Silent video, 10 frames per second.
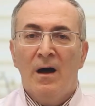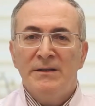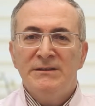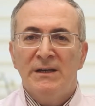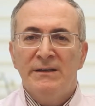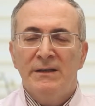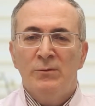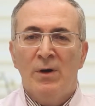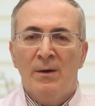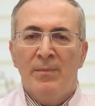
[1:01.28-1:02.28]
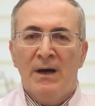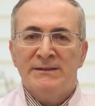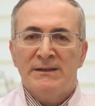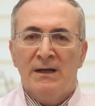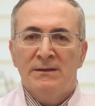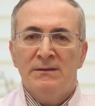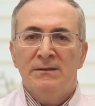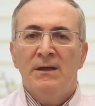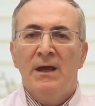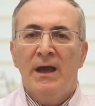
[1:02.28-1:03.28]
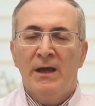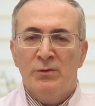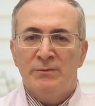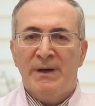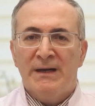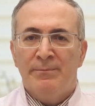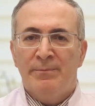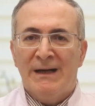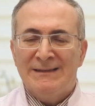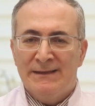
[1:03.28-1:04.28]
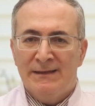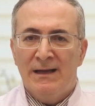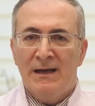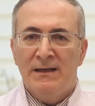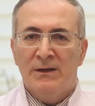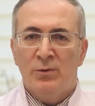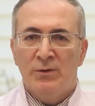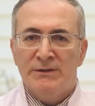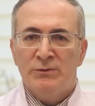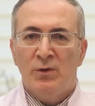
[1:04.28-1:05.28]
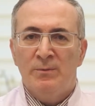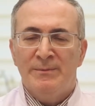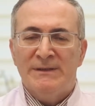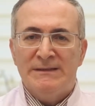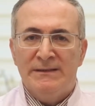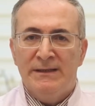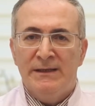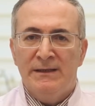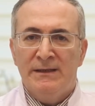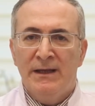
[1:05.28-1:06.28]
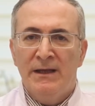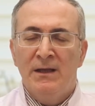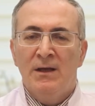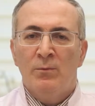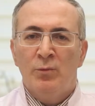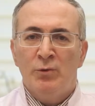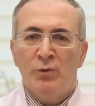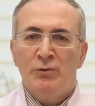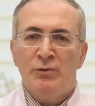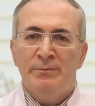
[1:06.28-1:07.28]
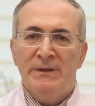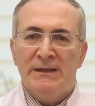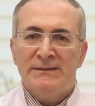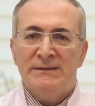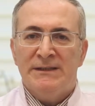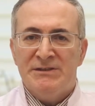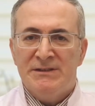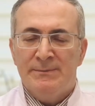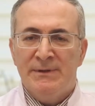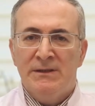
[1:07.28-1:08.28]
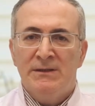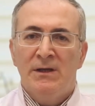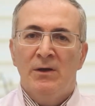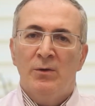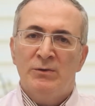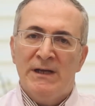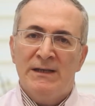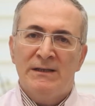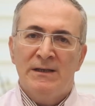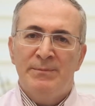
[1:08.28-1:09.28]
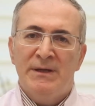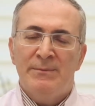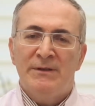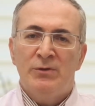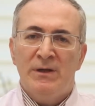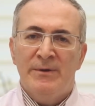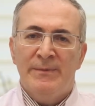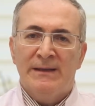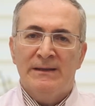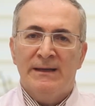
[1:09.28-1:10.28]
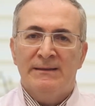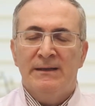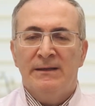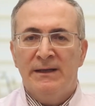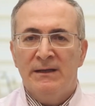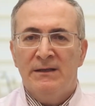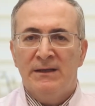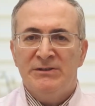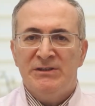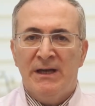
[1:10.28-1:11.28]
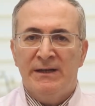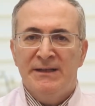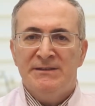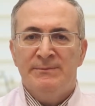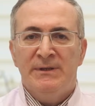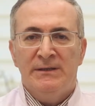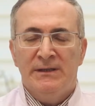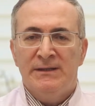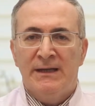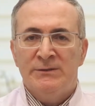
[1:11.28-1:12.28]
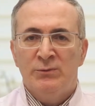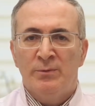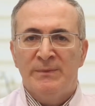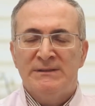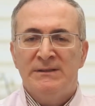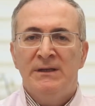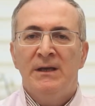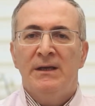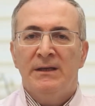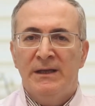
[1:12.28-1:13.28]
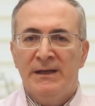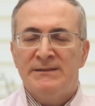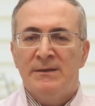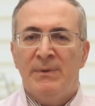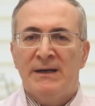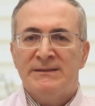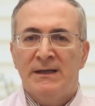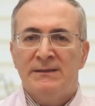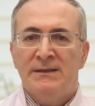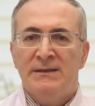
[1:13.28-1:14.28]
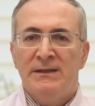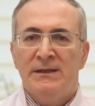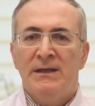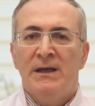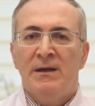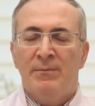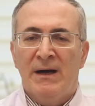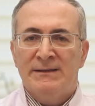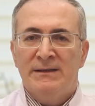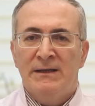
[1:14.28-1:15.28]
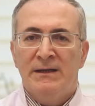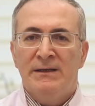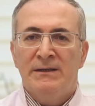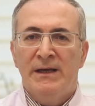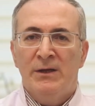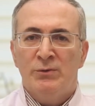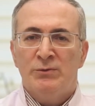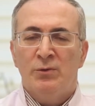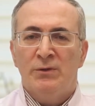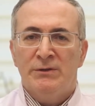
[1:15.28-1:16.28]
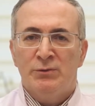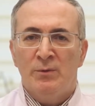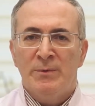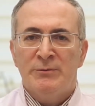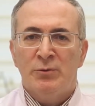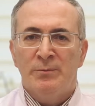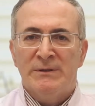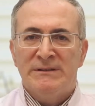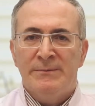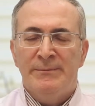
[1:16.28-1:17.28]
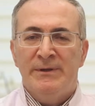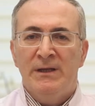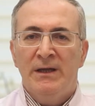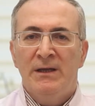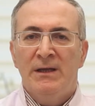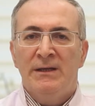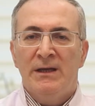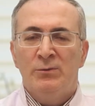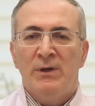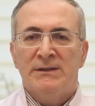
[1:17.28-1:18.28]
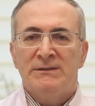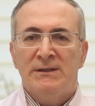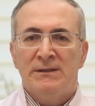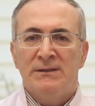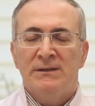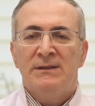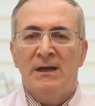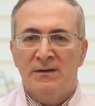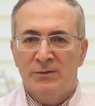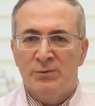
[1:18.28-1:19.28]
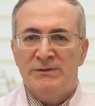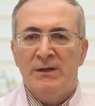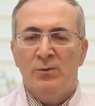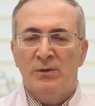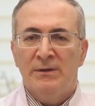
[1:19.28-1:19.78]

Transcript: Ancak yeni doğan bağırsağının henüz bakterilerle kolonize olmaması nedeniyle bu dönüşüm biraz gecikebilir. Özellikle prematüre bebeklerde gerek karaciğer enzimlerinin yetersiz olması gerekse bağırsaktaki bakterilerinin henüz kolonize olmamış olması sebebiyle yeni doğan sarılığı daha yüksek